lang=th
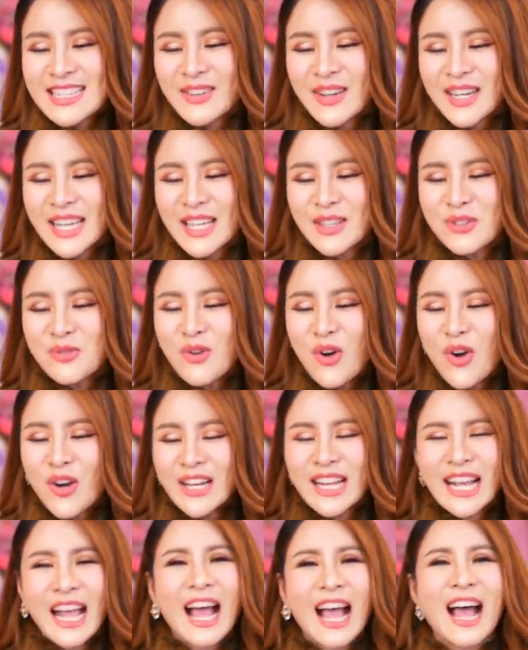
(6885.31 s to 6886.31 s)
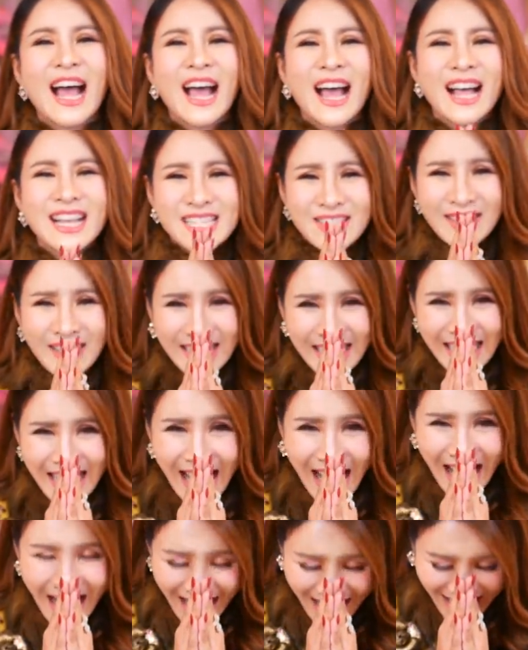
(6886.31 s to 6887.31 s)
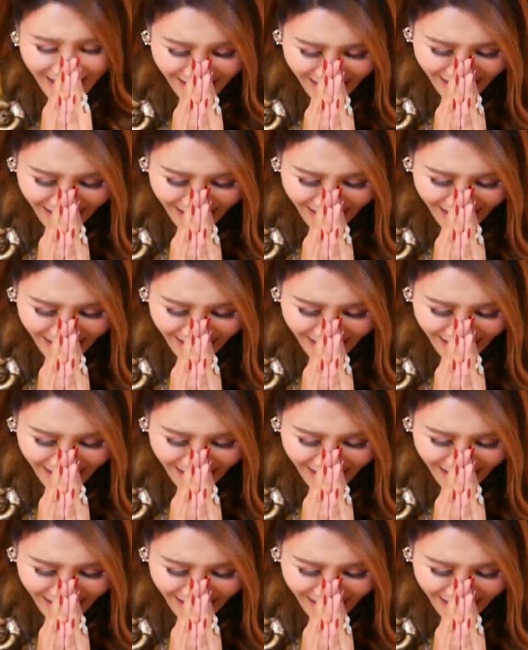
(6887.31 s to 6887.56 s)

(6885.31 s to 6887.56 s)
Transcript: สวัสดีทุกคนค่ะสวัสดีค่ะ